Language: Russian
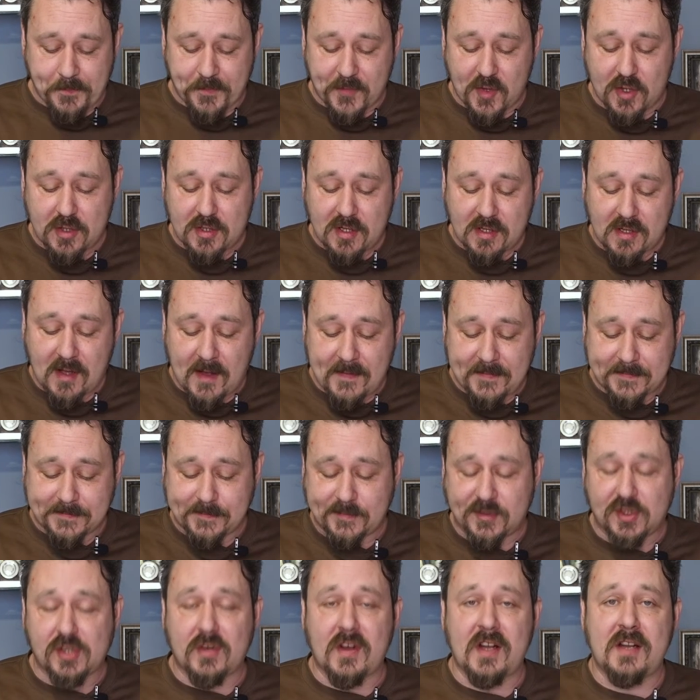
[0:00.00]
То есть
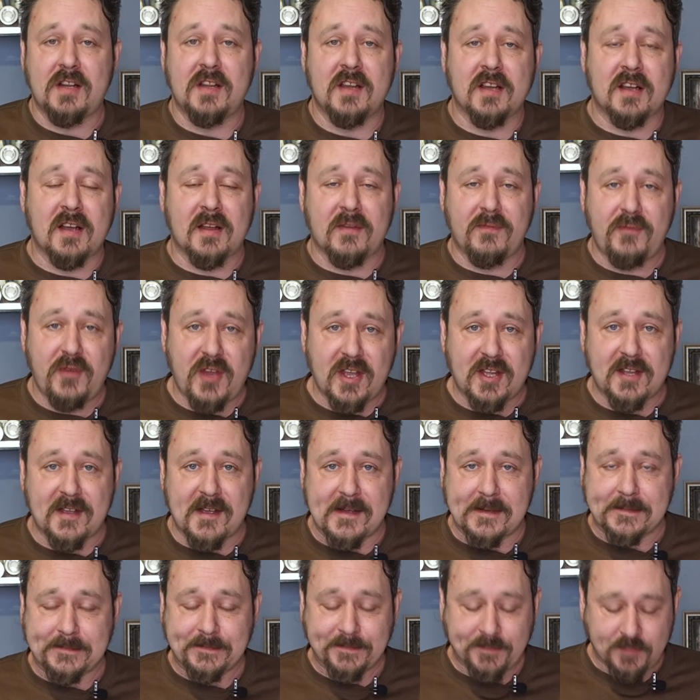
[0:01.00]
это желательно
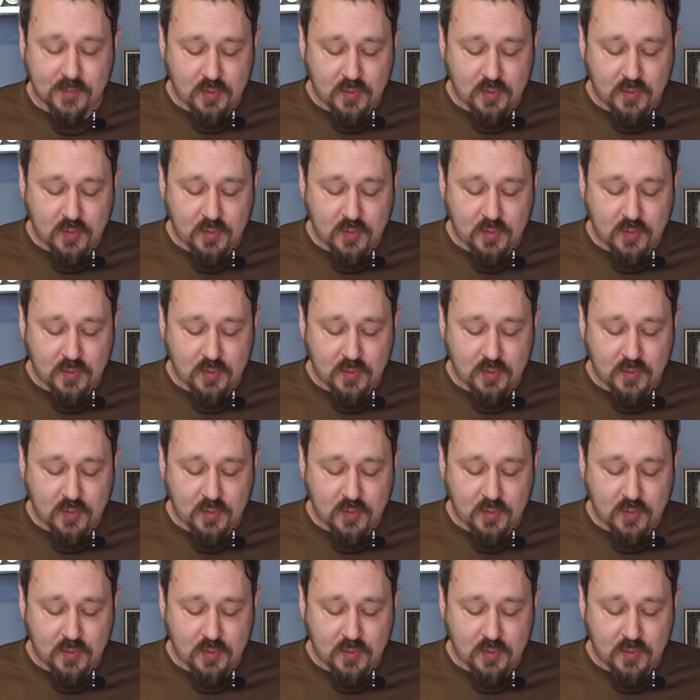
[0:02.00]
конфеты